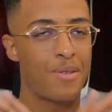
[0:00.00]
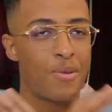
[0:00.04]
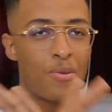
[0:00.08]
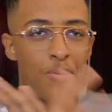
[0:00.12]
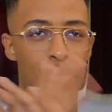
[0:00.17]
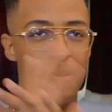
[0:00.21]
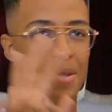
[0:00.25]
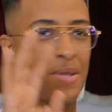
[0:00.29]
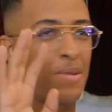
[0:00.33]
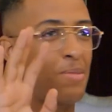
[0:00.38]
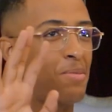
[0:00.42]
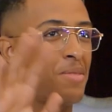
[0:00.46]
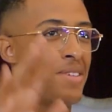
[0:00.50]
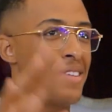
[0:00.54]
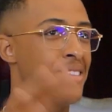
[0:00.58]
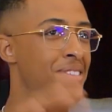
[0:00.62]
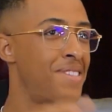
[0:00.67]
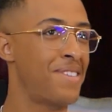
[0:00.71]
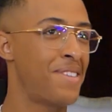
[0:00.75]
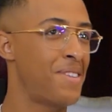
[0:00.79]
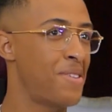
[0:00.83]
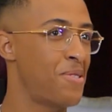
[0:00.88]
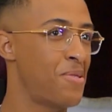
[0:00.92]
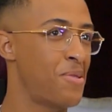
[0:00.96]
ويل سميث
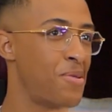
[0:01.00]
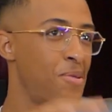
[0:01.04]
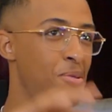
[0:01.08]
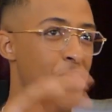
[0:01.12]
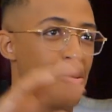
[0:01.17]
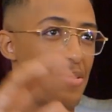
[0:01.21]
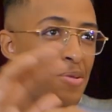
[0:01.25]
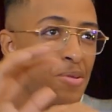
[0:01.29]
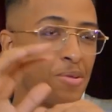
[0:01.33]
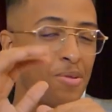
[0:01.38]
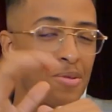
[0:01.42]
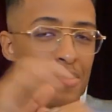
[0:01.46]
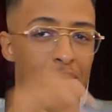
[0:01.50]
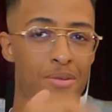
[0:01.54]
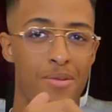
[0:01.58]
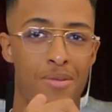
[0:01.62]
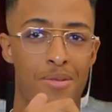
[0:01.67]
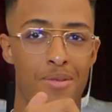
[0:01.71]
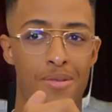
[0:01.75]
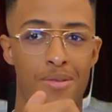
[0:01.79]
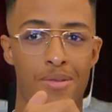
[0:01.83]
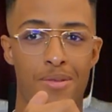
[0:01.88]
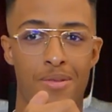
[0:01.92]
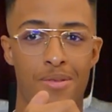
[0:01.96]
و
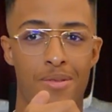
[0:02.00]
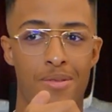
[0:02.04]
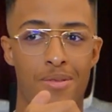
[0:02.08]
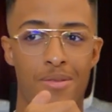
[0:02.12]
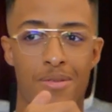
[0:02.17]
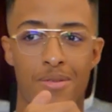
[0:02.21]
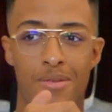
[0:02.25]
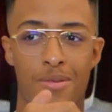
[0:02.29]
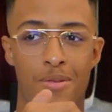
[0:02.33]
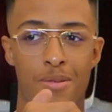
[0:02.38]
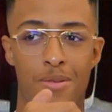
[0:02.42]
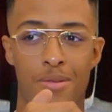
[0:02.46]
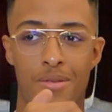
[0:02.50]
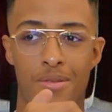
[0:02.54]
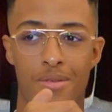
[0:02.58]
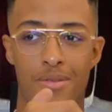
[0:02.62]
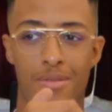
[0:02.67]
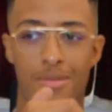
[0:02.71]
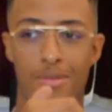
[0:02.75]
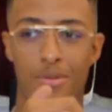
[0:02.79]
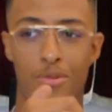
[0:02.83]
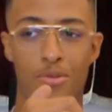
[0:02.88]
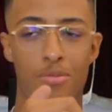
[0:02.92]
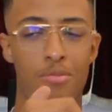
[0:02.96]

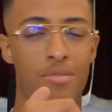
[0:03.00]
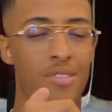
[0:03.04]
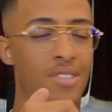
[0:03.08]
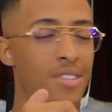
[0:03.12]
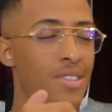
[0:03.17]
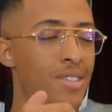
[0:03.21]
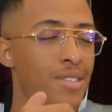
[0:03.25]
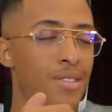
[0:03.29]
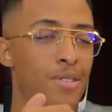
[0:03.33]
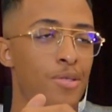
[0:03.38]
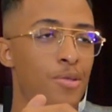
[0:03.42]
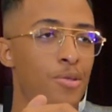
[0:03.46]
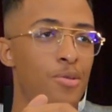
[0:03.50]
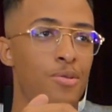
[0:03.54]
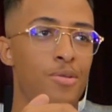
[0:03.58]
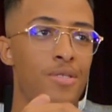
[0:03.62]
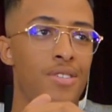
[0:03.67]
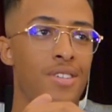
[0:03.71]
وبرك هذا هو